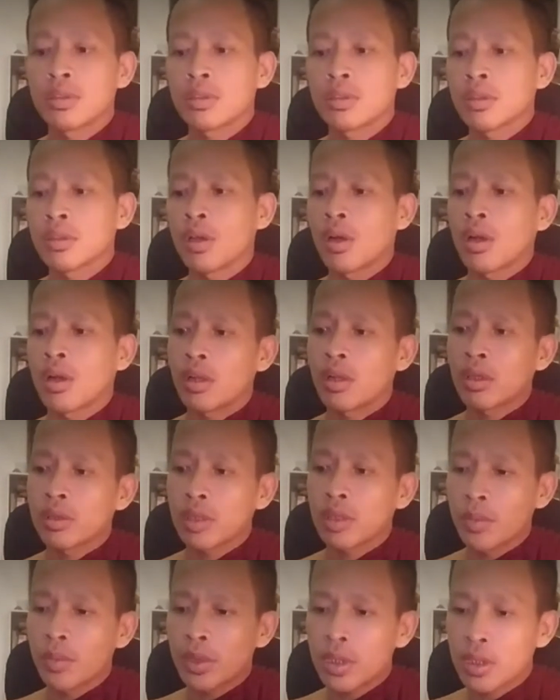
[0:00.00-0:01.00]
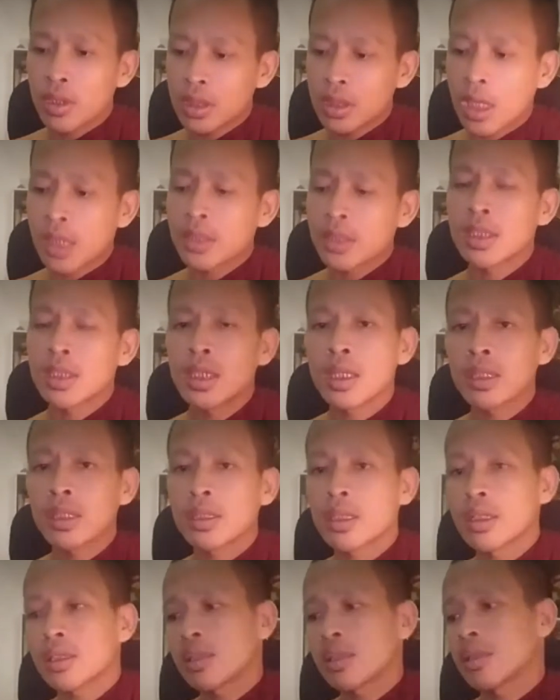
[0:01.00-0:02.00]
đó tập riêng cha trên đăng
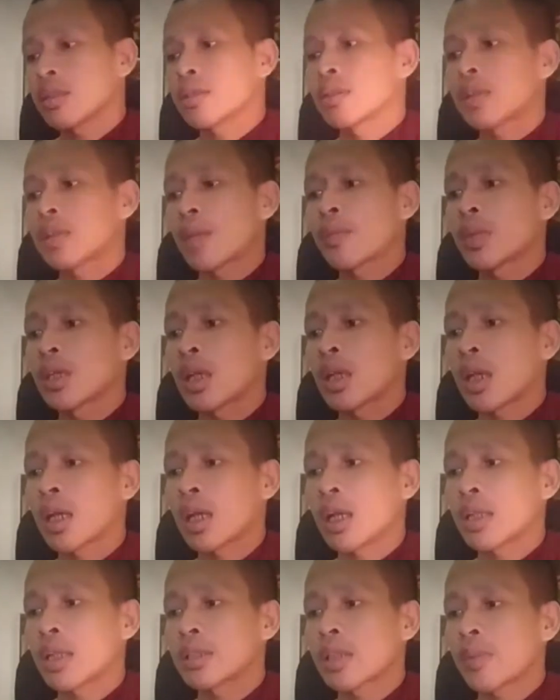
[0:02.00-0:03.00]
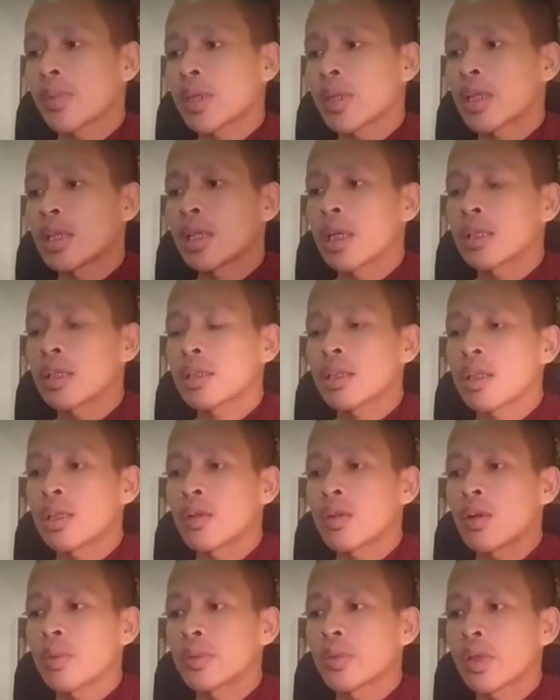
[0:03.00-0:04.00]
tích chập về ha chập về ấy lang tới đây
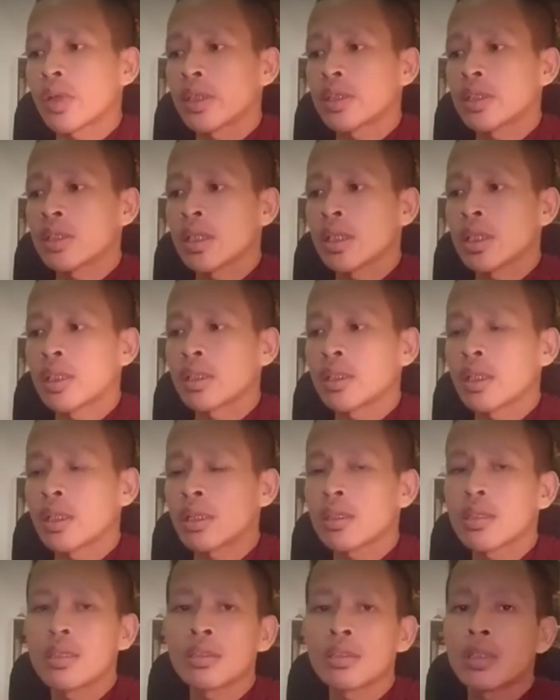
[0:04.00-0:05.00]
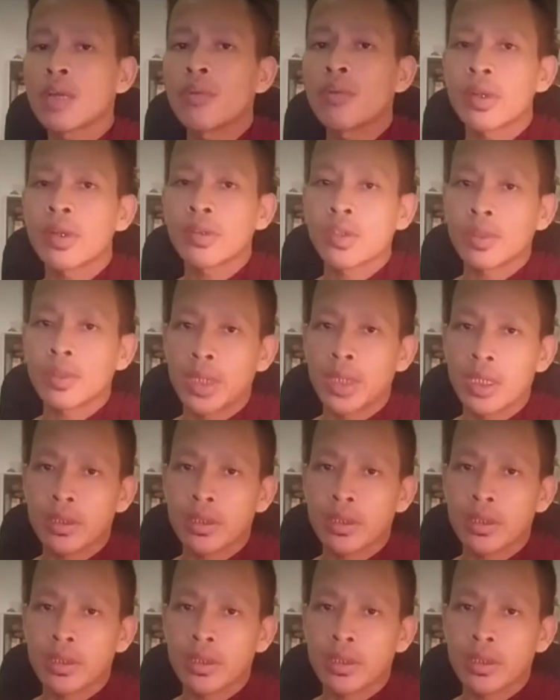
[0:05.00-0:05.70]
còn toàn sự đây cái tế cứ từ vọt sọt tại